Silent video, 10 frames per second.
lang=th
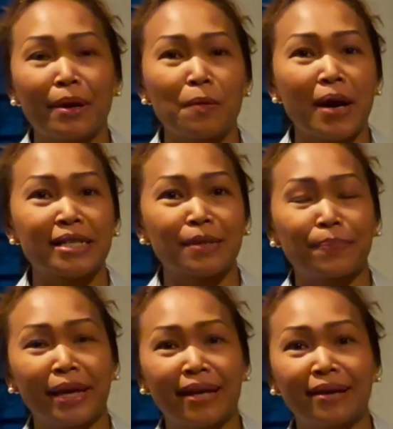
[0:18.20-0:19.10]
ไม่ว่าจะ
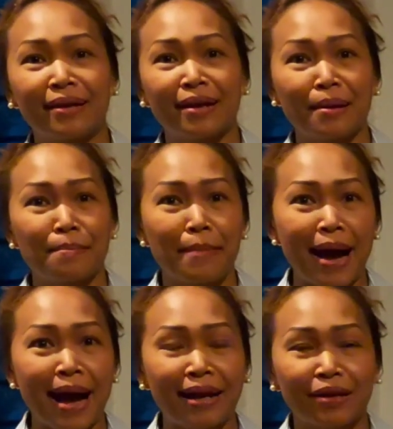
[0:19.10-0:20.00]
เป็น
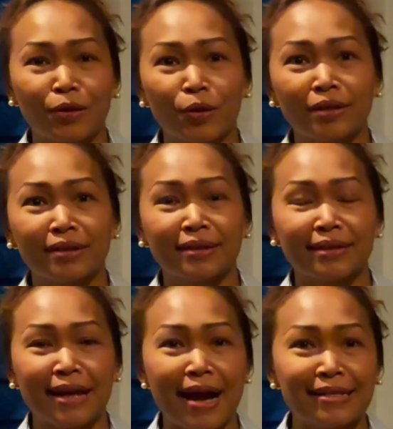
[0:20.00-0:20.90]
บ้านรถ
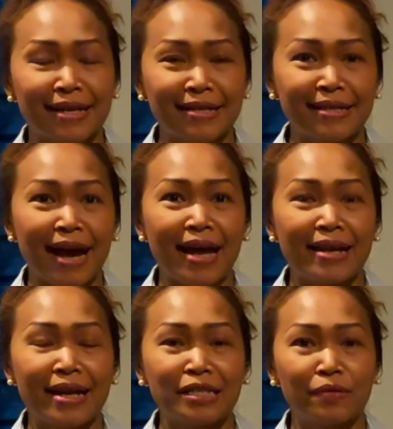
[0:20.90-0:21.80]
ค่าใช้จ่าย
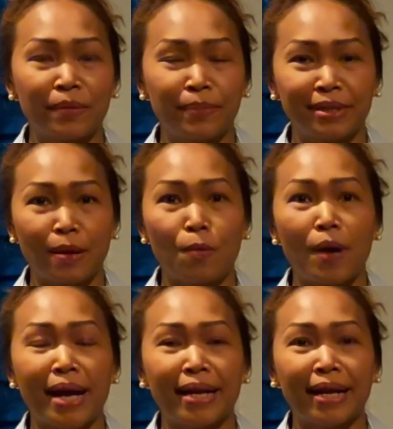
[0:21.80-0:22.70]
ในชีวิตประ
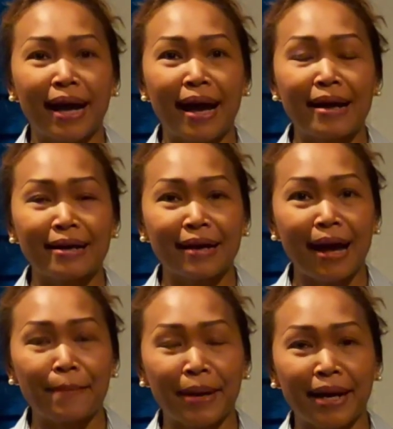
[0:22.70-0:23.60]
จำวันนะคะ
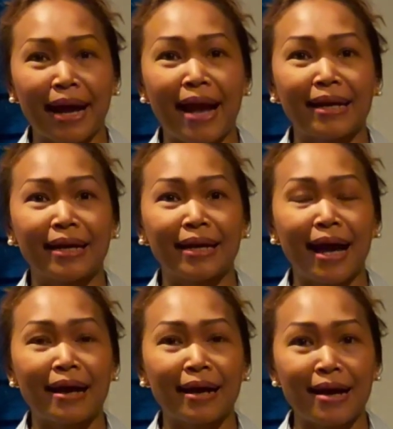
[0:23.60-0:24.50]
ค่าประกันนะ
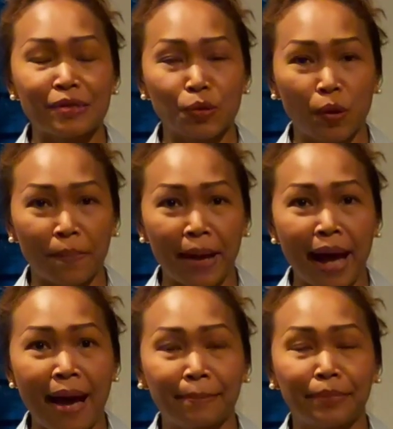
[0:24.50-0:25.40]
คะ ค่าสุข
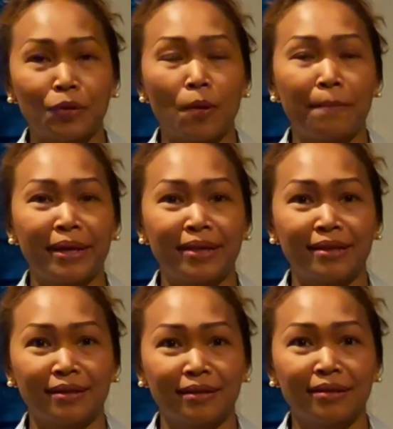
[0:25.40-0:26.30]
ภาพรวมไป
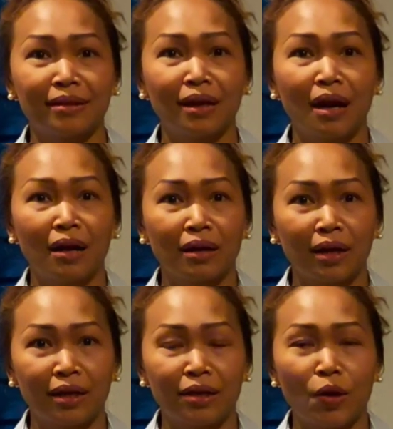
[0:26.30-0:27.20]
ถึง
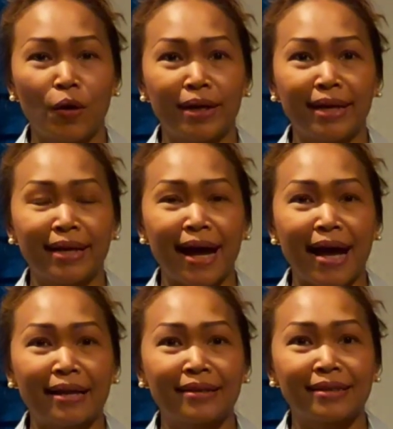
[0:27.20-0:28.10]
เงินนอนใน
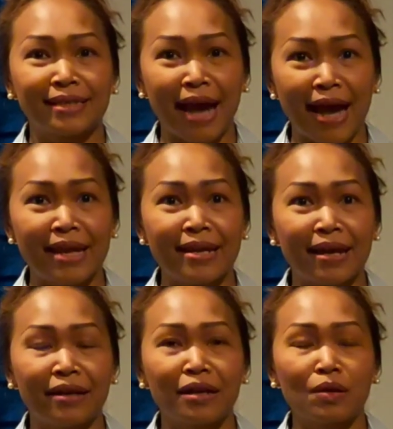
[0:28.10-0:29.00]
การใช้
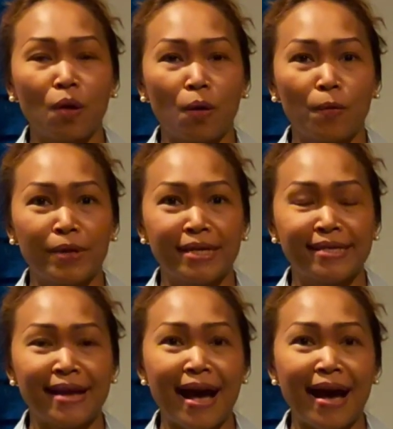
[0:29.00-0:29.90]
ในเรื่องของวี
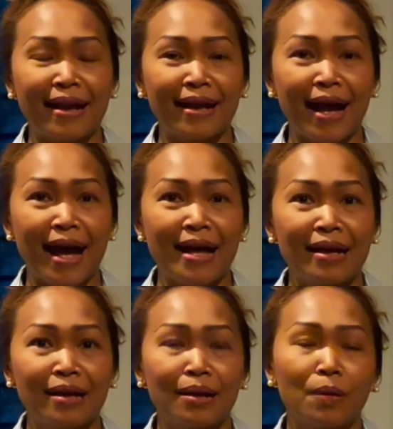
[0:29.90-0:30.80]
ซ่านะคะ
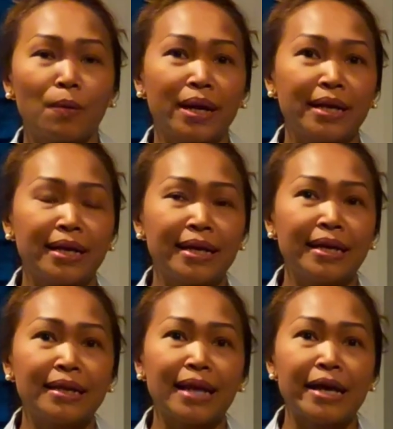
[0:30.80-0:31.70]
วันนี้
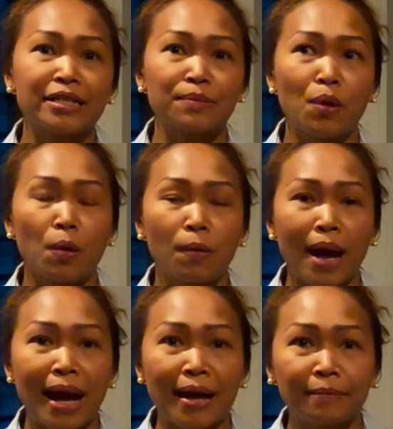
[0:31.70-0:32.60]
ไทยจะบอก
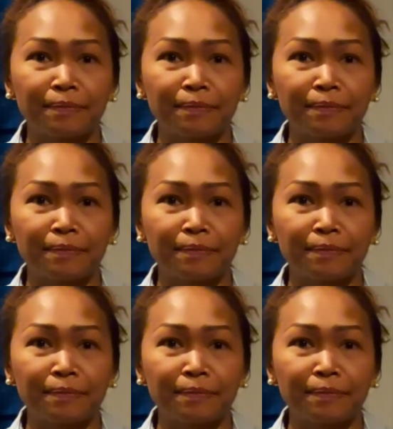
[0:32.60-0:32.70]
ว่า